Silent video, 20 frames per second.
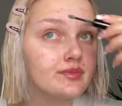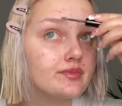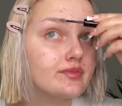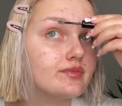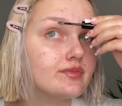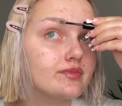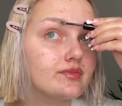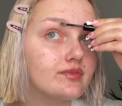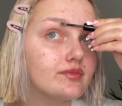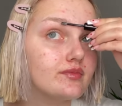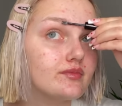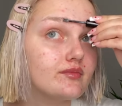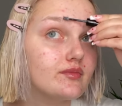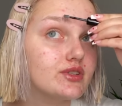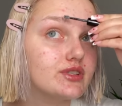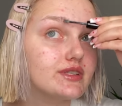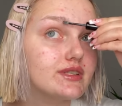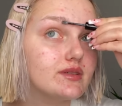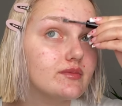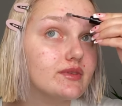Mm,
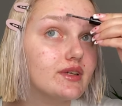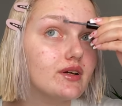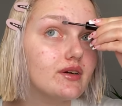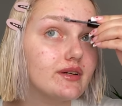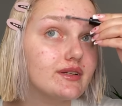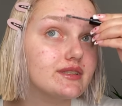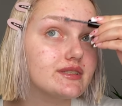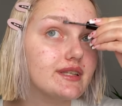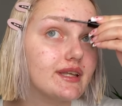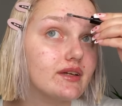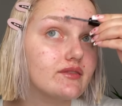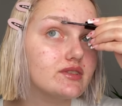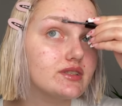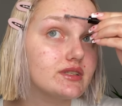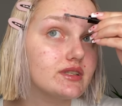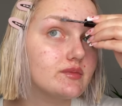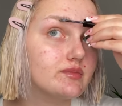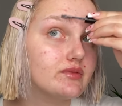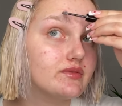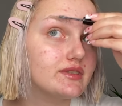możecie mnie kojarzyć, tak jak
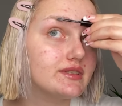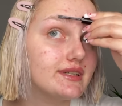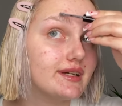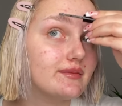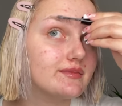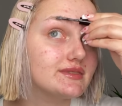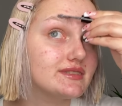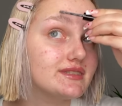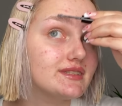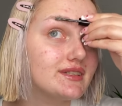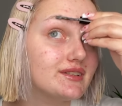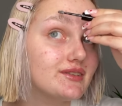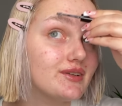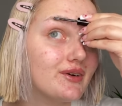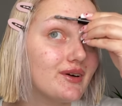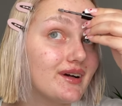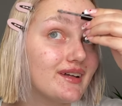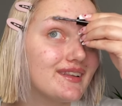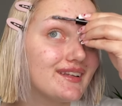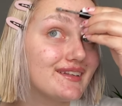wcześniej powiedziałam, z
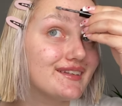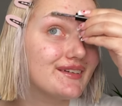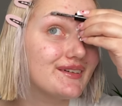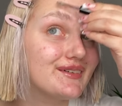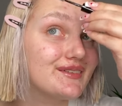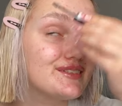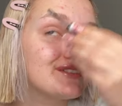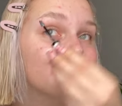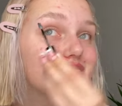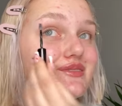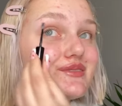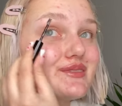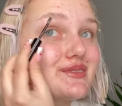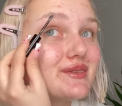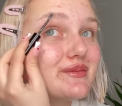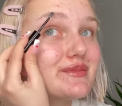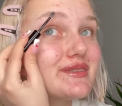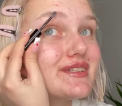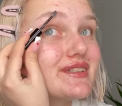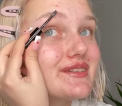TikToka, dlatego też trudno
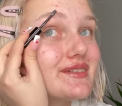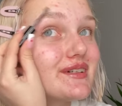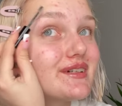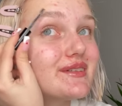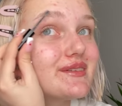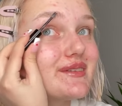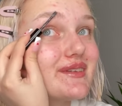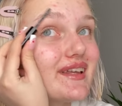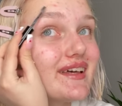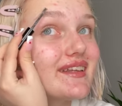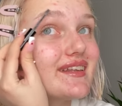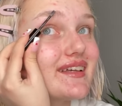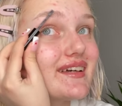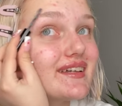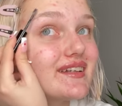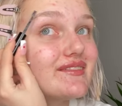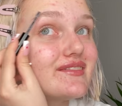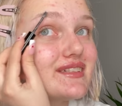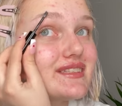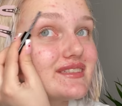mi się trochę tutaj
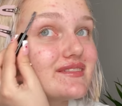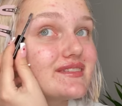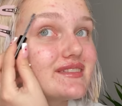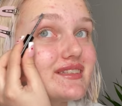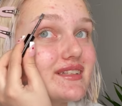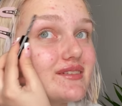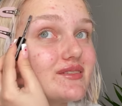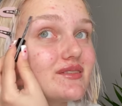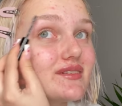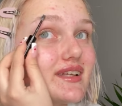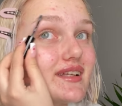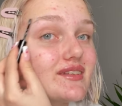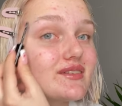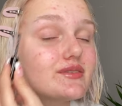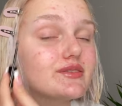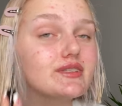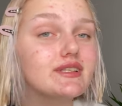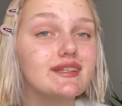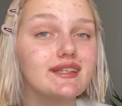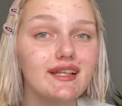nagrywa ze względu na to,
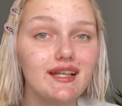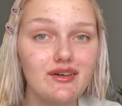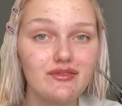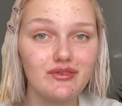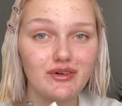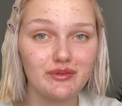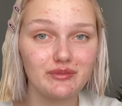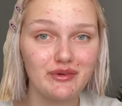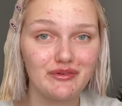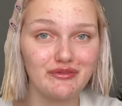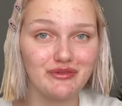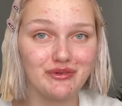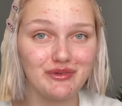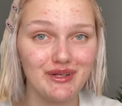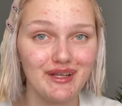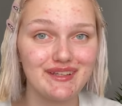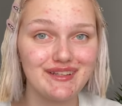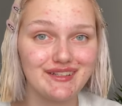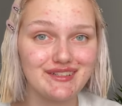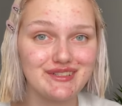że telefon mam w
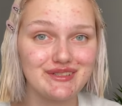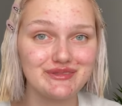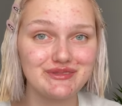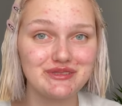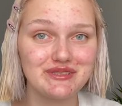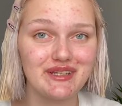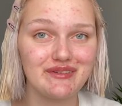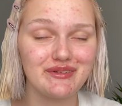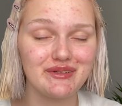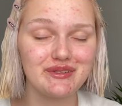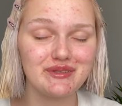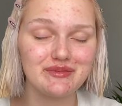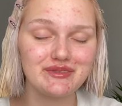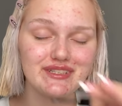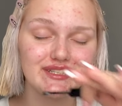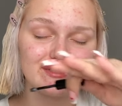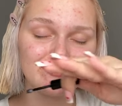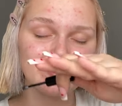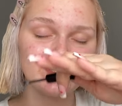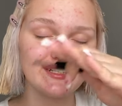ogóle inaczej ustawiony, bo
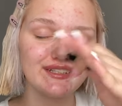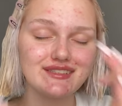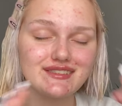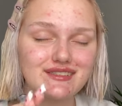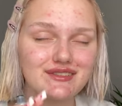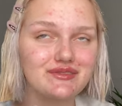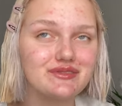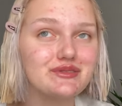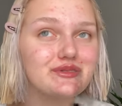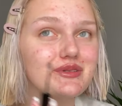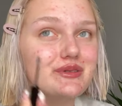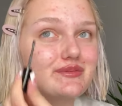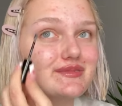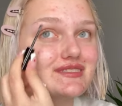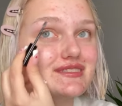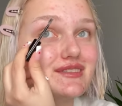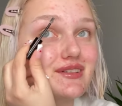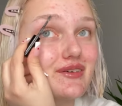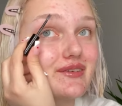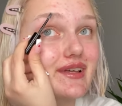zazwyczaj jest to w drugą
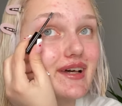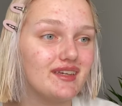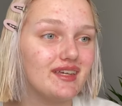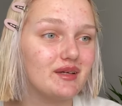stronę.